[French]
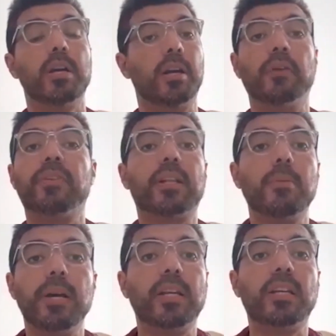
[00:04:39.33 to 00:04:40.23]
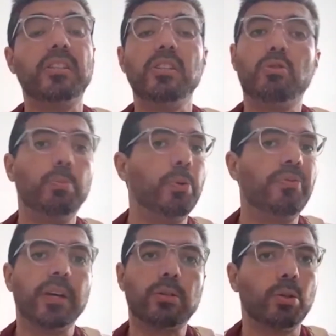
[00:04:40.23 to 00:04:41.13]
En fait, les Malikites disent tu peux
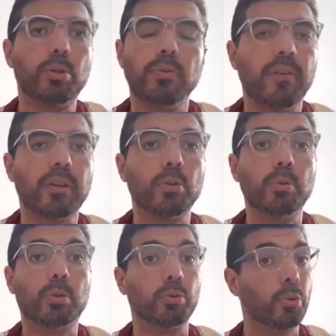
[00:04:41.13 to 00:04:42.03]
faire ce que tu veux avec ton mouton,